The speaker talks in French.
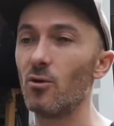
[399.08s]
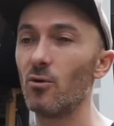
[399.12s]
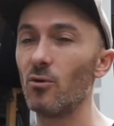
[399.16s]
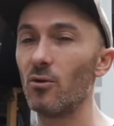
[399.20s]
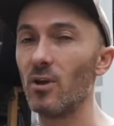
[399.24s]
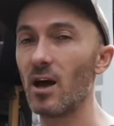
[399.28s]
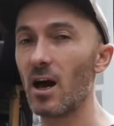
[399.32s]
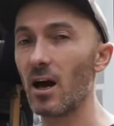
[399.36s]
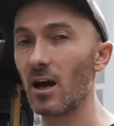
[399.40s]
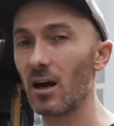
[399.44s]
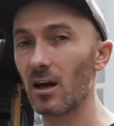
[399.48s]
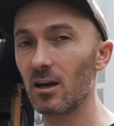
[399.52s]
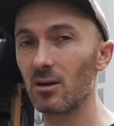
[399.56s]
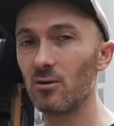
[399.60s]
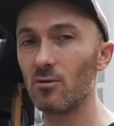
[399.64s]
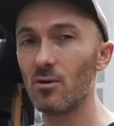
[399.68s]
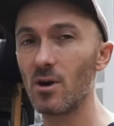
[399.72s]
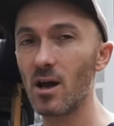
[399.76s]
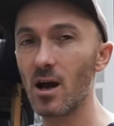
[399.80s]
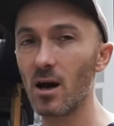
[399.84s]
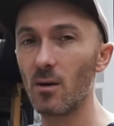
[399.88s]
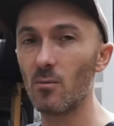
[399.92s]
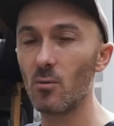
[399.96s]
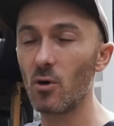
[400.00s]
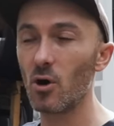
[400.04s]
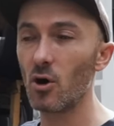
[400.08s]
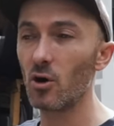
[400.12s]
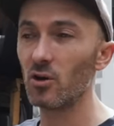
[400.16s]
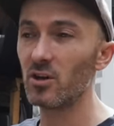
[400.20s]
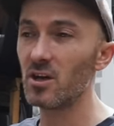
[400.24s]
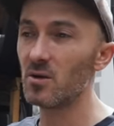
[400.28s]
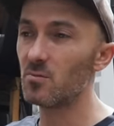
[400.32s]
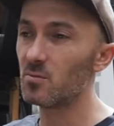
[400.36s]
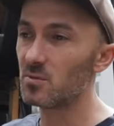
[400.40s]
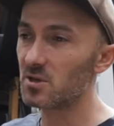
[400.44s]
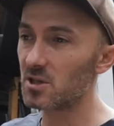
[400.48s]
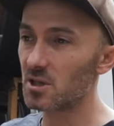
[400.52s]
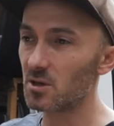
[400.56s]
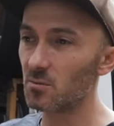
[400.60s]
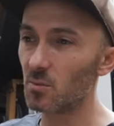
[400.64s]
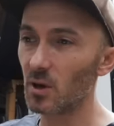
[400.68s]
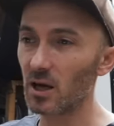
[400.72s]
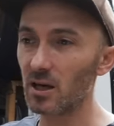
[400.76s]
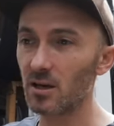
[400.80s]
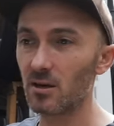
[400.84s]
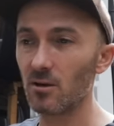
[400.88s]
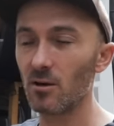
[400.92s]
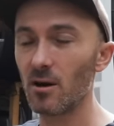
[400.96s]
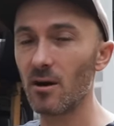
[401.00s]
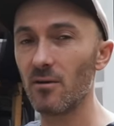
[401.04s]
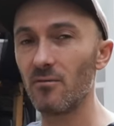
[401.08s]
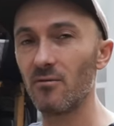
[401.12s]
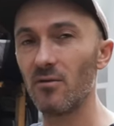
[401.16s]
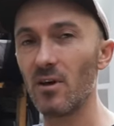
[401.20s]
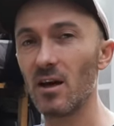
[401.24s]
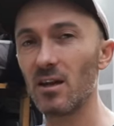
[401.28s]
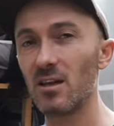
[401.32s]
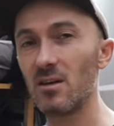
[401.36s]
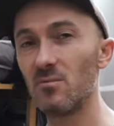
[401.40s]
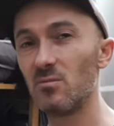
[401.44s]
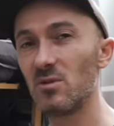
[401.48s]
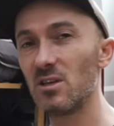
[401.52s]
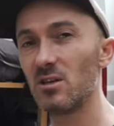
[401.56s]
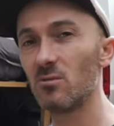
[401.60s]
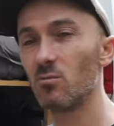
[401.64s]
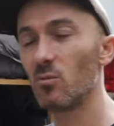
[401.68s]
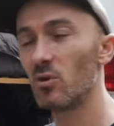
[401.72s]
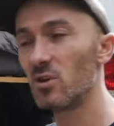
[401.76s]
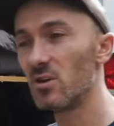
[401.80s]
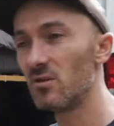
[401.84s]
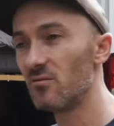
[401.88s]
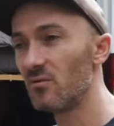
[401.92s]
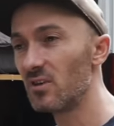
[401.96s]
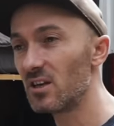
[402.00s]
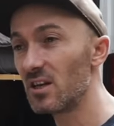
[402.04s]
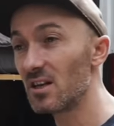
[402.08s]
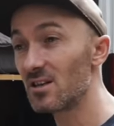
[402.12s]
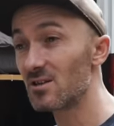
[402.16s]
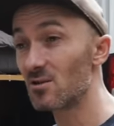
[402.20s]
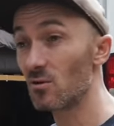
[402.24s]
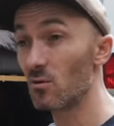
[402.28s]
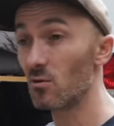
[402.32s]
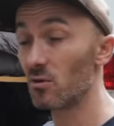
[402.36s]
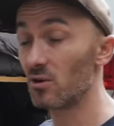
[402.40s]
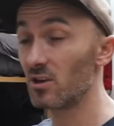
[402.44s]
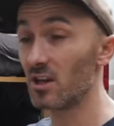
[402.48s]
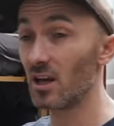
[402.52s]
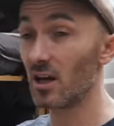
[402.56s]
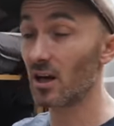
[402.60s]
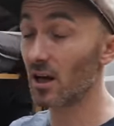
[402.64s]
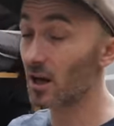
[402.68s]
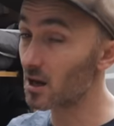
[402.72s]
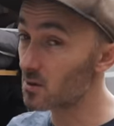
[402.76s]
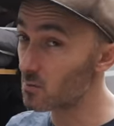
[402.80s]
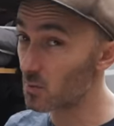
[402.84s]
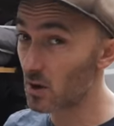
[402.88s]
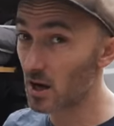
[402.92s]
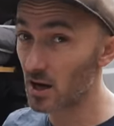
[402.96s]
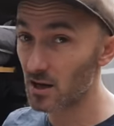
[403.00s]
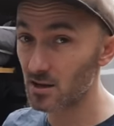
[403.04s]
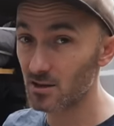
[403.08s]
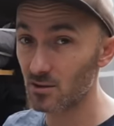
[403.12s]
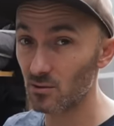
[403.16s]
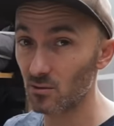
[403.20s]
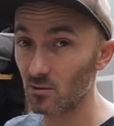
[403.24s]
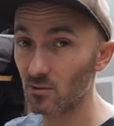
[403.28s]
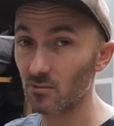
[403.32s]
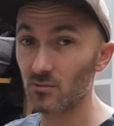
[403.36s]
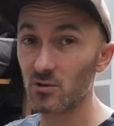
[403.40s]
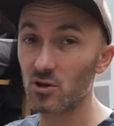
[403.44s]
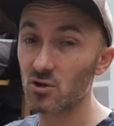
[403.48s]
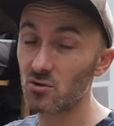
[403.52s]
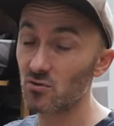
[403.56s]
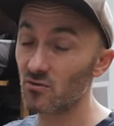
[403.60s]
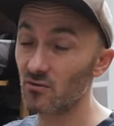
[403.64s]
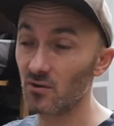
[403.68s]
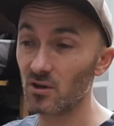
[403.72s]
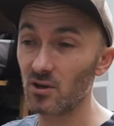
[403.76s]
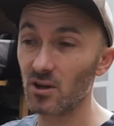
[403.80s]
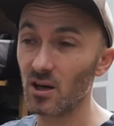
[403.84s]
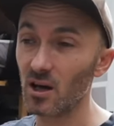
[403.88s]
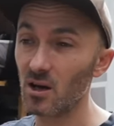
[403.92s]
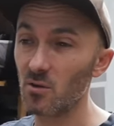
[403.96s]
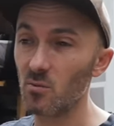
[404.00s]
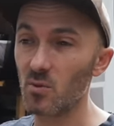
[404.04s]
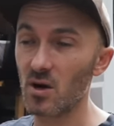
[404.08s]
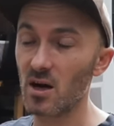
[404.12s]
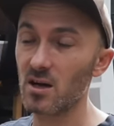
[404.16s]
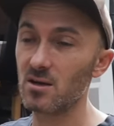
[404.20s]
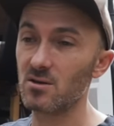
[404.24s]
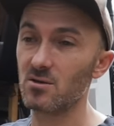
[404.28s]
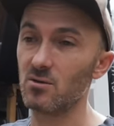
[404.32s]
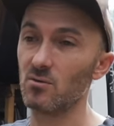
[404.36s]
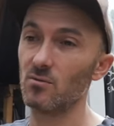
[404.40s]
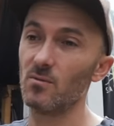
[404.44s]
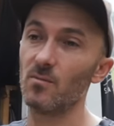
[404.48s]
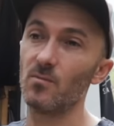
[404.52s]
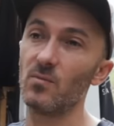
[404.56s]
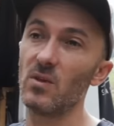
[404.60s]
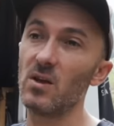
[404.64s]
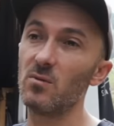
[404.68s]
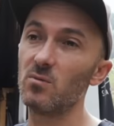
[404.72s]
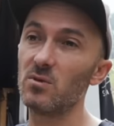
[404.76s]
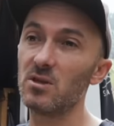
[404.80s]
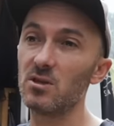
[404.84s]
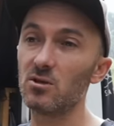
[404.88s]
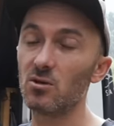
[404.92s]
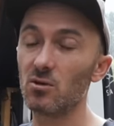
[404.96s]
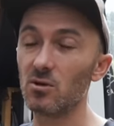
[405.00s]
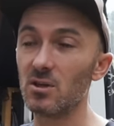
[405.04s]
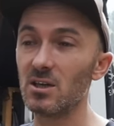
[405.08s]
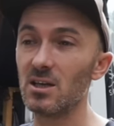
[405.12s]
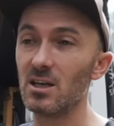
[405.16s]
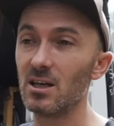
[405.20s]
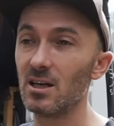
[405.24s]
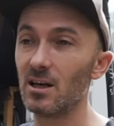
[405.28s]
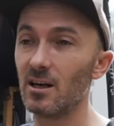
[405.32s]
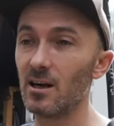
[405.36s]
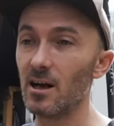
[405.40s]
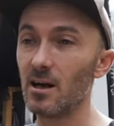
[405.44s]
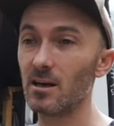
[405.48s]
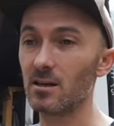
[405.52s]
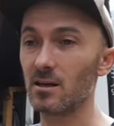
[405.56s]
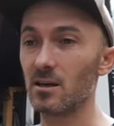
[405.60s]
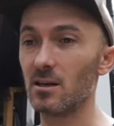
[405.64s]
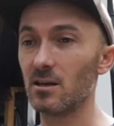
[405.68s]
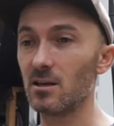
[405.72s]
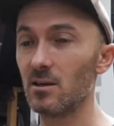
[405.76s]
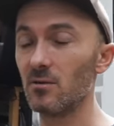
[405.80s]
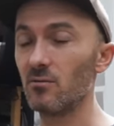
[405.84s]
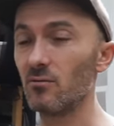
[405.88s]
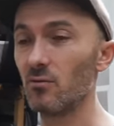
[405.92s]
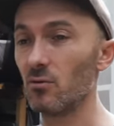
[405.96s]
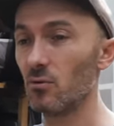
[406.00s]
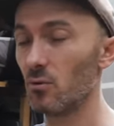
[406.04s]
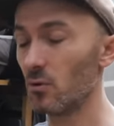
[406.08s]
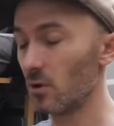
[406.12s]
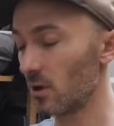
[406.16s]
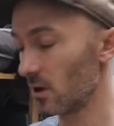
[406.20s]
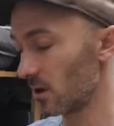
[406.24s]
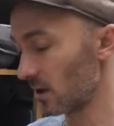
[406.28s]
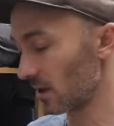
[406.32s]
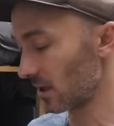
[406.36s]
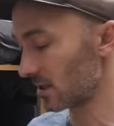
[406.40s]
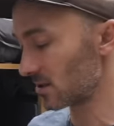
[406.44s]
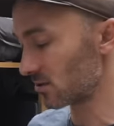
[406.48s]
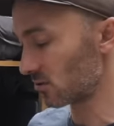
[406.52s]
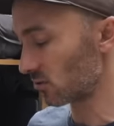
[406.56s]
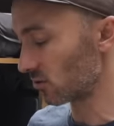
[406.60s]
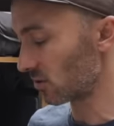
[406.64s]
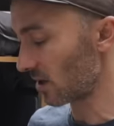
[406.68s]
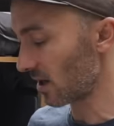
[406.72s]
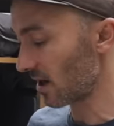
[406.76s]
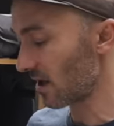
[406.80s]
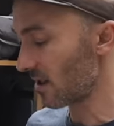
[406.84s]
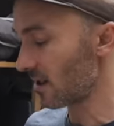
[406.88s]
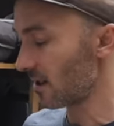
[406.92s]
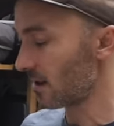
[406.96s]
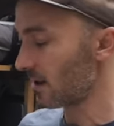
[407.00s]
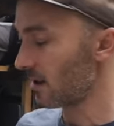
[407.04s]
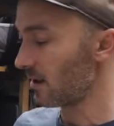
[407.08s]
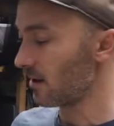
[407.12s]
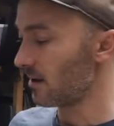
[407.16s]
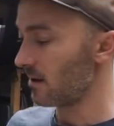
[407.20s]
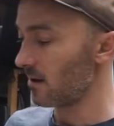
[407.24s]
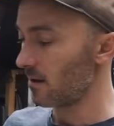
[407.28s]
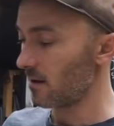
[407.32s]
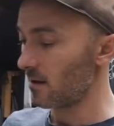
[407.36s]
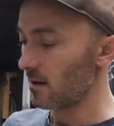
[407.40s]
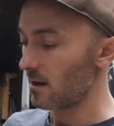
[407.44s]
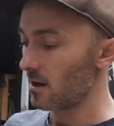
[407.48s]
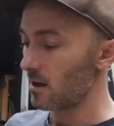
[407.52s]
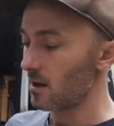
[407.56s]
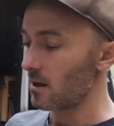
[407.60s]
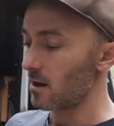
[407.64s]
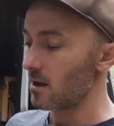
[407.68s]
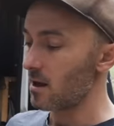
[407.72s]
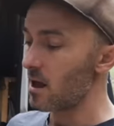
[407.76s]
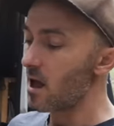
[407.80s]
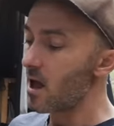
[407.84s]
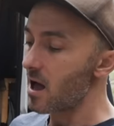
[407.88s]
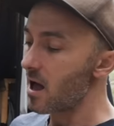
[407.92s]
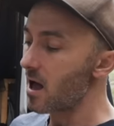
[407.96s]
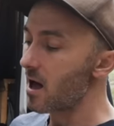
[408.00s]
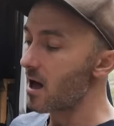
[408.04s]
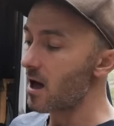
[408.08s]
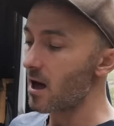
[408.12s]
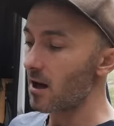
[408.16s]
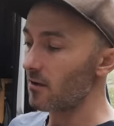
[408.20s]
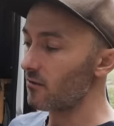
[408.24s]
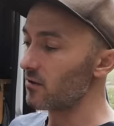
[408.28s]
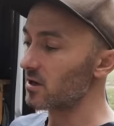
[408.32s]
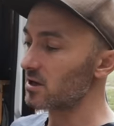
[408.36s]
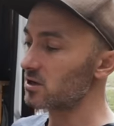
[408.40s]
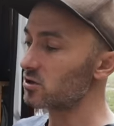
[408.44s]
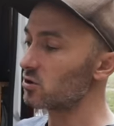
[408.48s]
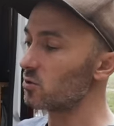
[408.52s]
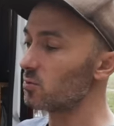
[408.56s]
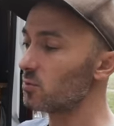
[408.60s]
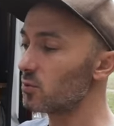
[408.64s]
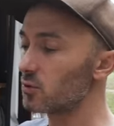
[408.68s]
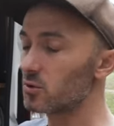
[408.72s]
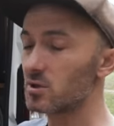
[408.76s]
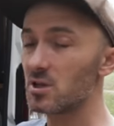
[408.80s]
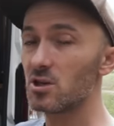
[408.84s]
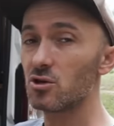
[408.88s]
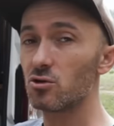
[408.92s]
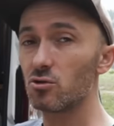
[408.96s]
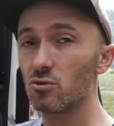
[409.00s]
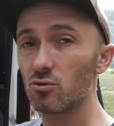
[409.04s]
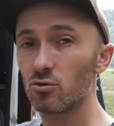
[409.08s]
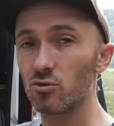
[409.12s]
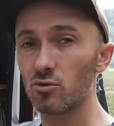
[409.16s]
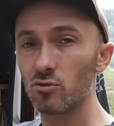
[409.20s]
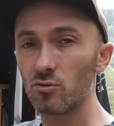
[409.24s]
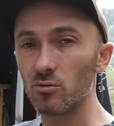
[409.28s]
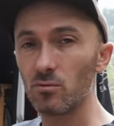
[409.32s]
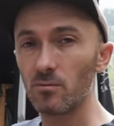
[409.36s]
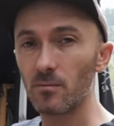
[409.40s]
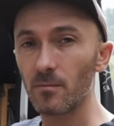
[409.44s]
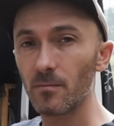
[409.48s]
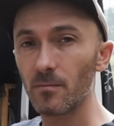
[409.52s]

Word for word: on a régulièrement des petites bricoles à faire, des petites modifications, des réparations, souvent des réparations, des petits trucs qui claquent et qu'il faut résoudre. Avec ce petit joujou,